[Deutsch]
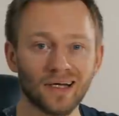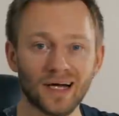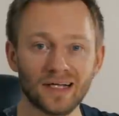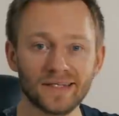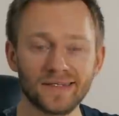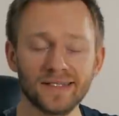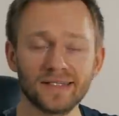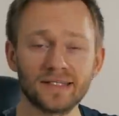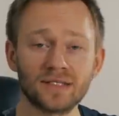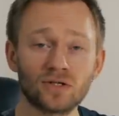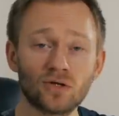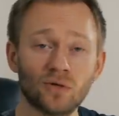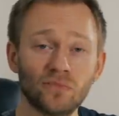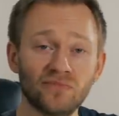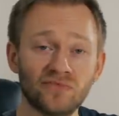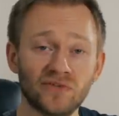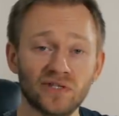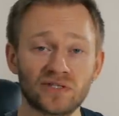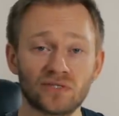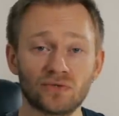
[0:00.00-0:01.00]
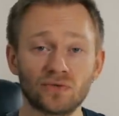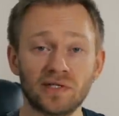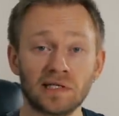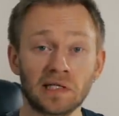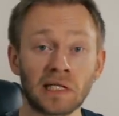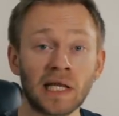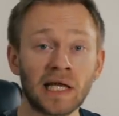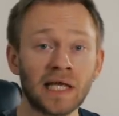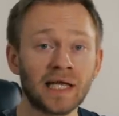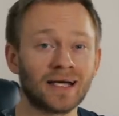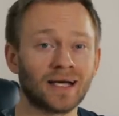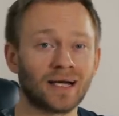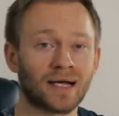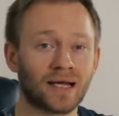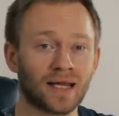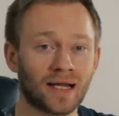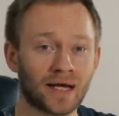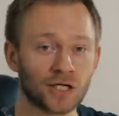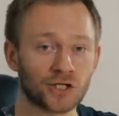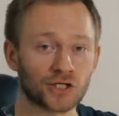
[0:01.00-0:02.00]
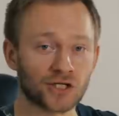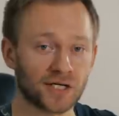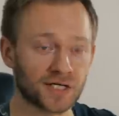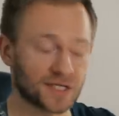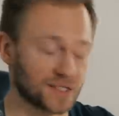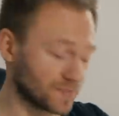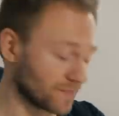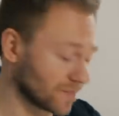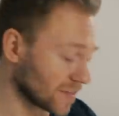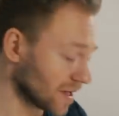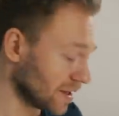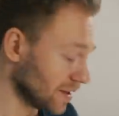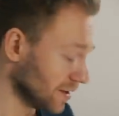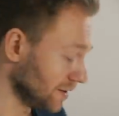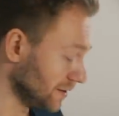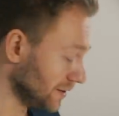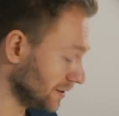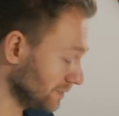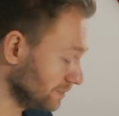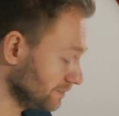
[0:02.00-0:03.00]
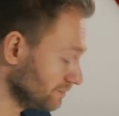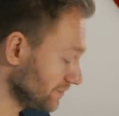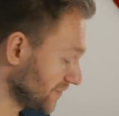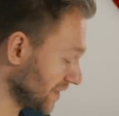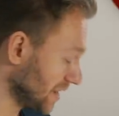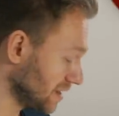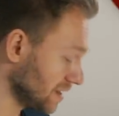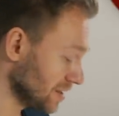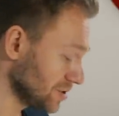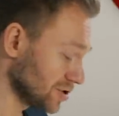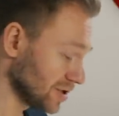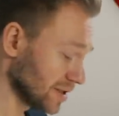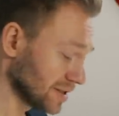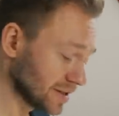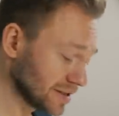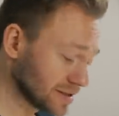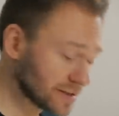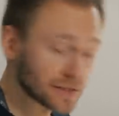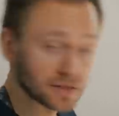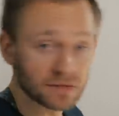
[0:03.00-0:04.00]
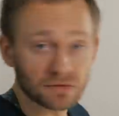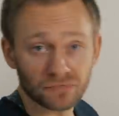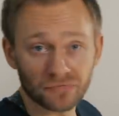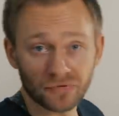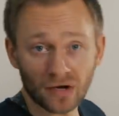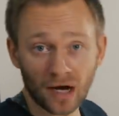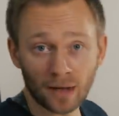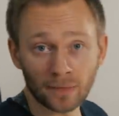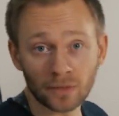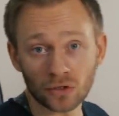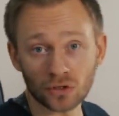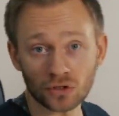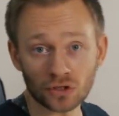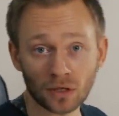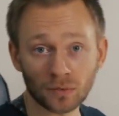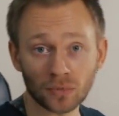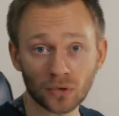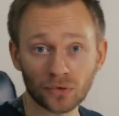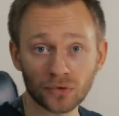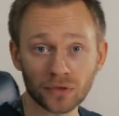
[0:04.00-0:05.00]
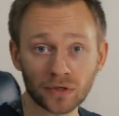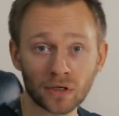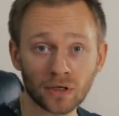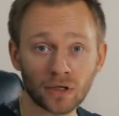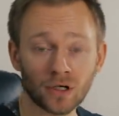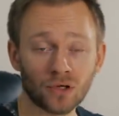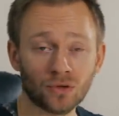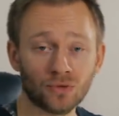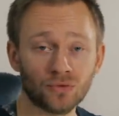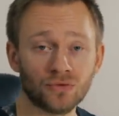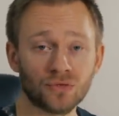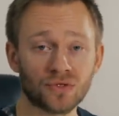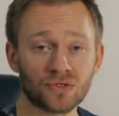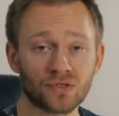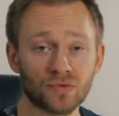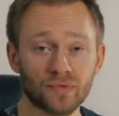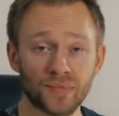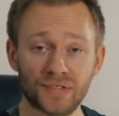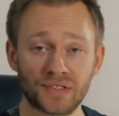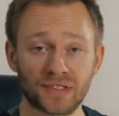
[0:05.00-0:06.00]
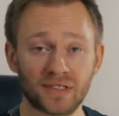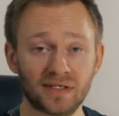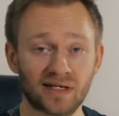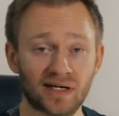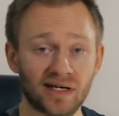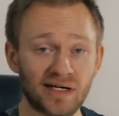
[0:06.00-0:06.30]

Als nächstes kommen wir zu den Kleinscheiß. Ähm, der Kleinscheiß ist Farbe, Schablone und noch so ein bisschen